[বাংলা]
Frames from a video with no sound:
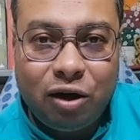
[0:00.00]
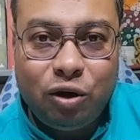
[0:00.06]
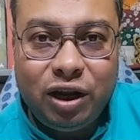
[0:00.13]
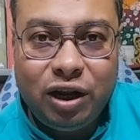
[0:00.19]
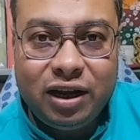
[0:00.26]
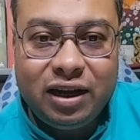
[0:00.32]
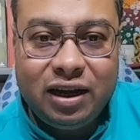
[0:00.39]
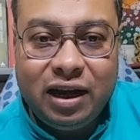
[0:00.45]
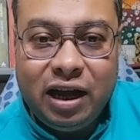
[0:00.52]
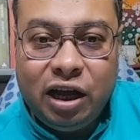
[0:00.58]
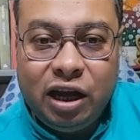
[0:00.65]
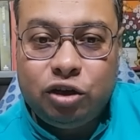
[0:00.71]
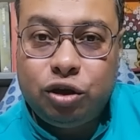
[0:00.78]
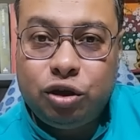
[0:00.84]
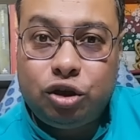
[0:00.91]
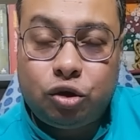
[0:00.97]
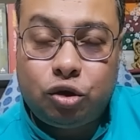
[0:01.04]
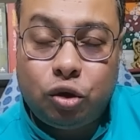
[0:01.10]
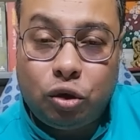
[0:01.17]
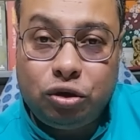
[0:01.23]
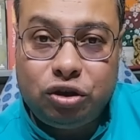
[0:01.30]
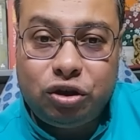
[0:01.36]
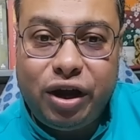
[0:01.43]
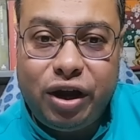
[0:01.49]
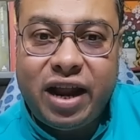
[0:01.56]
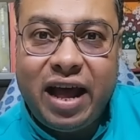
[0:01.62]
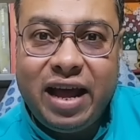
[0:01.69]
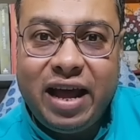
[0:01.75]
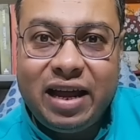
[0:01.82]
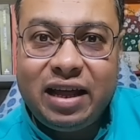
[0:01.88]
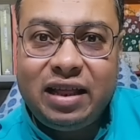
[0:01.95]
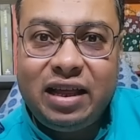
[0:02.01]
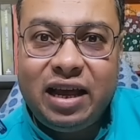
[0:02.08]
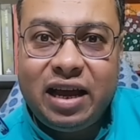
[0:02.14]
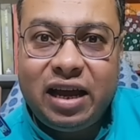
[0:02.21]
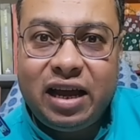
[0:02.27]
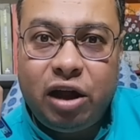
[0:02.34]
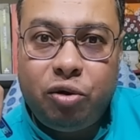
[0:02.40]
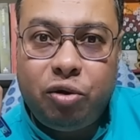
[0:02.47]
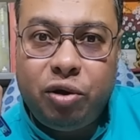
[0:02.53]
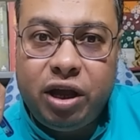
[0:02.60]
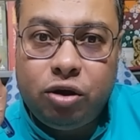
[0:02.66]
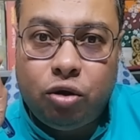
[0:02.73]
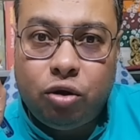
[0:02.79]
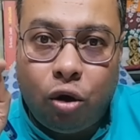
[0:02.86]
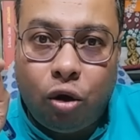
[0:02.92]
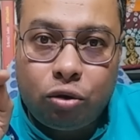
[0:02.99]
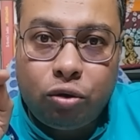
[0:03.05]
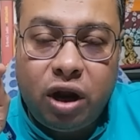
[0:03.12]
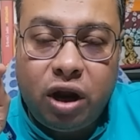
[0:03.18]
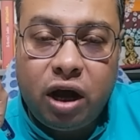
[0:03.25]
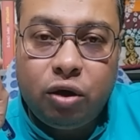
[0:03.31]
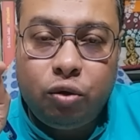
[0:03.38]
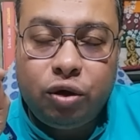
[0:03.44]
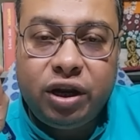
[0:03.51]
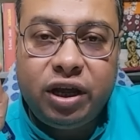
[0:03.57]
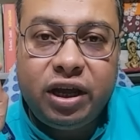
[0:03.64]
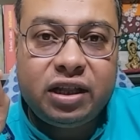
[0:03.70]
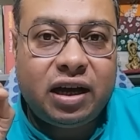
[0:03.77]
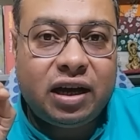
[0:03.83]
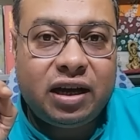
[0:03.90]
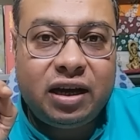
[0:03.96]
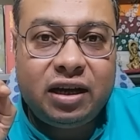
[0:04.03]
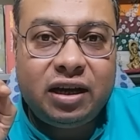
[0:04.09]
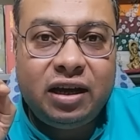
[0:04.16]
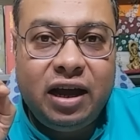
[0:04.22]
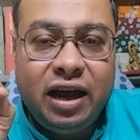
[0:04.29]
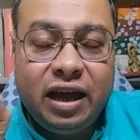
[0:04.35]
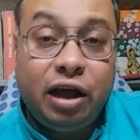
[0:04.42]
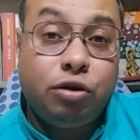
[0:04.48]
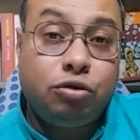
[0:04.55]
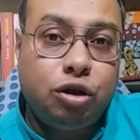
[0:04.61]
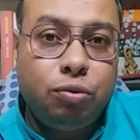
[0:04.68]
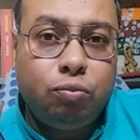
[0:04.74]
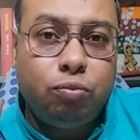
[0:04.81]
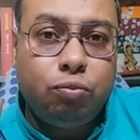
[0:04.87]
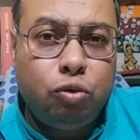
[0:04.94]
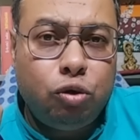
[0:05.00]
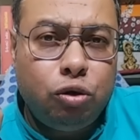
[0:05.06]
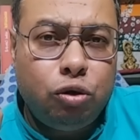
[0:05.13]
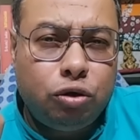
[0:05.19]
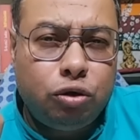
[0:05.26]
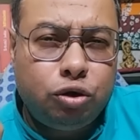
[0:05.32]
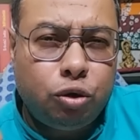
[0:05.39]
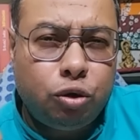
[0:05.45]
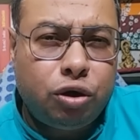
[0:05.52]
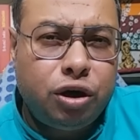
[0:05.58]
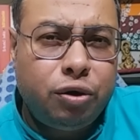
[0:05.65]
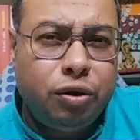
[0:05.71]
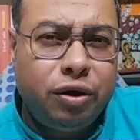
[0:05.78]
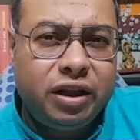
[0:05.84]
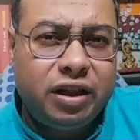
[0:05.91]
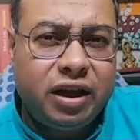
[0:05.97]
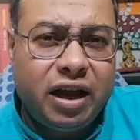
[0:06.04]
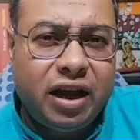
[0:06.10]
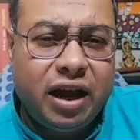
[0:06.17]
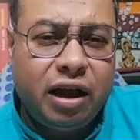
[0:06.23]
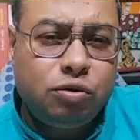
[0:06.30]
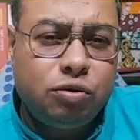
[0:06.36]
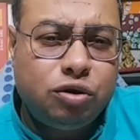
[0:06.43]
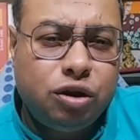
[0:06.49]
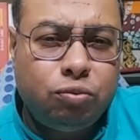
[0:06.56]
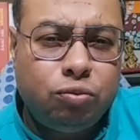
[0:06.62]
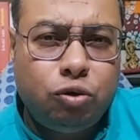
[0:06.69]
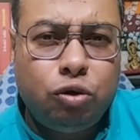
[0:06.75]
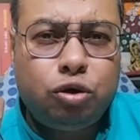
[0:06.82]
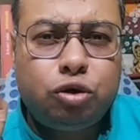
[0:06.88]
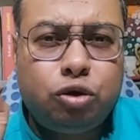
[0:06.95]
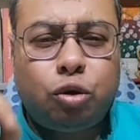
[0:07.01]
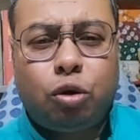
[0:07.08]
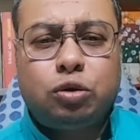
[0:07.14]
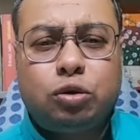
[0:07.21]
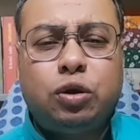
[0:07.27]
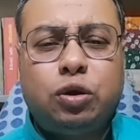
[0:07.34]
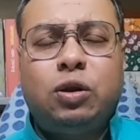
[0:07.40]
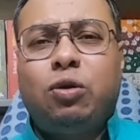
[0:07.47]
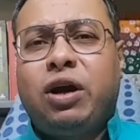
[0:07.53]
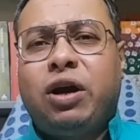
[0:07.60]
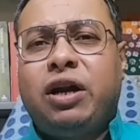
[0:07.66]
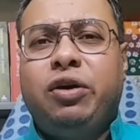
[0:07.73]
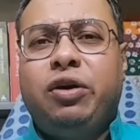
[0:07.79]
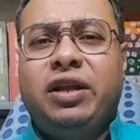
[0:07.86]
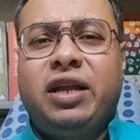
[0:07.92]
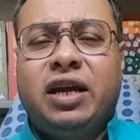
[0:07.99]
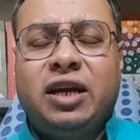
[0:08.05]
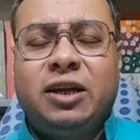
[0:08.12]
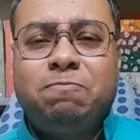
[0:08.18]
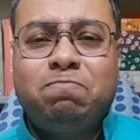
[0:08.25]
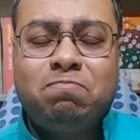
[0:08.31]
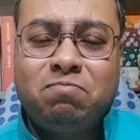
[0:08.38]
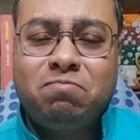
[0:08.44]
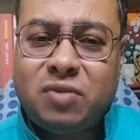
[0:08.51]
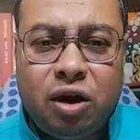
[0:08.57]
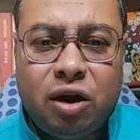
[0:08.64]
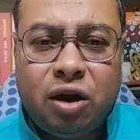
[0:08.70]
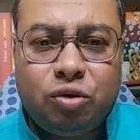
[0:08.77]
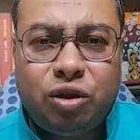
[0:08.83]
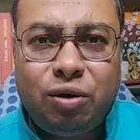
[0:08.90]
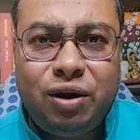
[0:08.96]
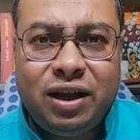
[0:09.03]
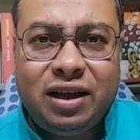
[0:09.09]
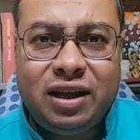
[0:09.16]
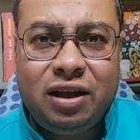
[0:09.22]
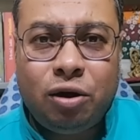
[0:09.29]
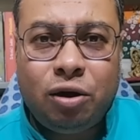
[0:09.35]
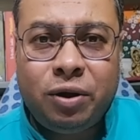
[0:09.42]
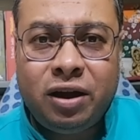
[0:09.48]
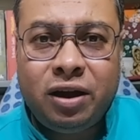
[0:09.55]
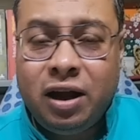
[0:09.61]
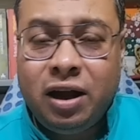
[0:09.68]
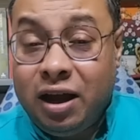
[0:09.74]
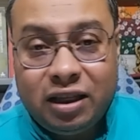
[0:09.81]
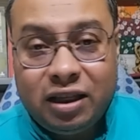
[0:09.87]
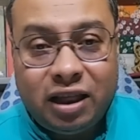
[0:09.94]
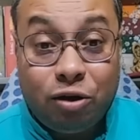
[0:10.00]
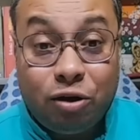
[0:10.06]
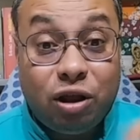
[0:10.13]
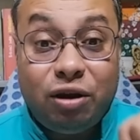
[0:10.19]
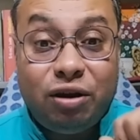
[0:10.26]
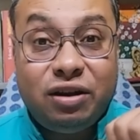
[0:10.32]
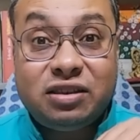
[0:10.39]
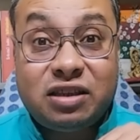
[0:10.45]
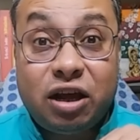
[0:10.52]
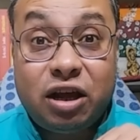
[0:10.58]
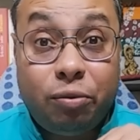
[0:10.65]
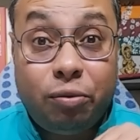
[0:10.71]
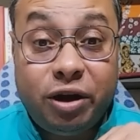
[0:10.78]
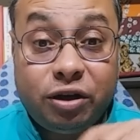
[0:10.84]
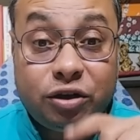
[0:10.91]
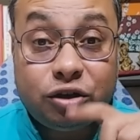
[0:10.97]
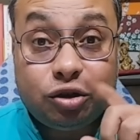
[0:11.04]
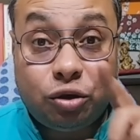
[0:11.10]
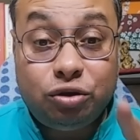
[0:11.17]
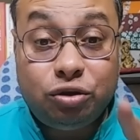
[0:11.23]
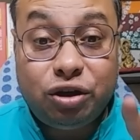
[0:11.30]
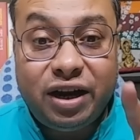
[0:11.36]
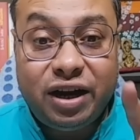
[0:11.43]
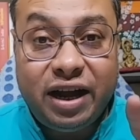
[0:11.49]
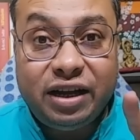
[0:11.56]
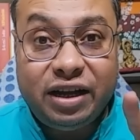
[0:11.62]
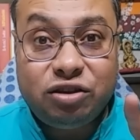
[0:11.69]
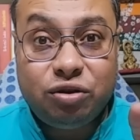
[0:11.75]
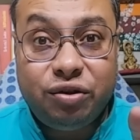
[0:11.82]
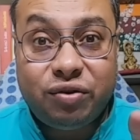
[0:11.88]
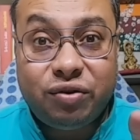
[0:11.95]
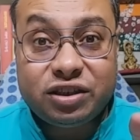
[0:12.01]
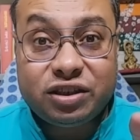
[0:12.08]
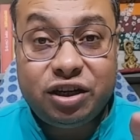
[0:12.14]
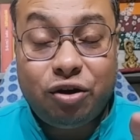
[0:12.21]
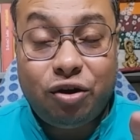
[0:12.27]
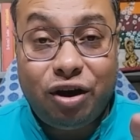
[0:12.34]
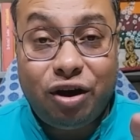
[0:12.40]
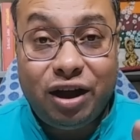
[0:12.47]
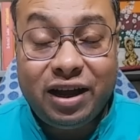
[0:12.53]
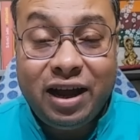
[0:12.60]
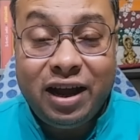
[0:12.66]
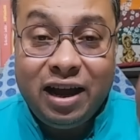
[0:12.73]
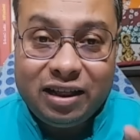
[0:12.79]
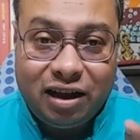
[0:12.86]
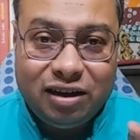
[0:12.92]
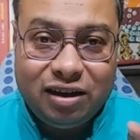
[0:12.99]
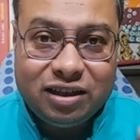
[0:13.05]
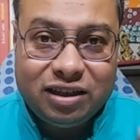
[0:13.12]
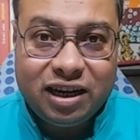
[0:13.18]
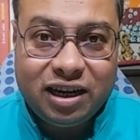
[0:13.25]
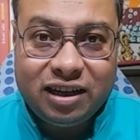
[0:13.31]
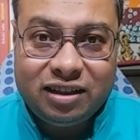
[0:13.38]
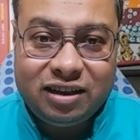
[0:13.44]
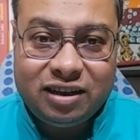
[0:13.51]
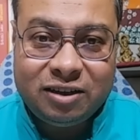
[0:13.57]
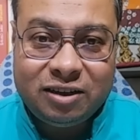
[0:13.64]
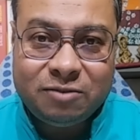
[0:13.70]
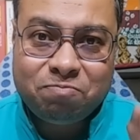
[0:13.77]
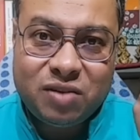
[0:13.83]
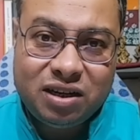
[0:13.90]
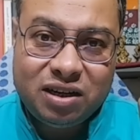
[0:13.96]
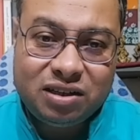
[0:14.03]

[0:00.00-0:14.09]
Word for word: তাহলে যদি সঞ্জয় রায়কে দিয়ে কেউ এই ঘটনা ঘটিয়ে থাকে কেউ যদি মূল চক্রী হয়ে থাকে কেউ যদি মূল ষড়যন্ত্রকারী হয়ে থাকে আরও তাহলে কি হবে তারও তাহলে নিস্তার হবে না সঞ্জয় রায়ের যদি ফাঁসি হয় তাহলে সেক্ষেত্রে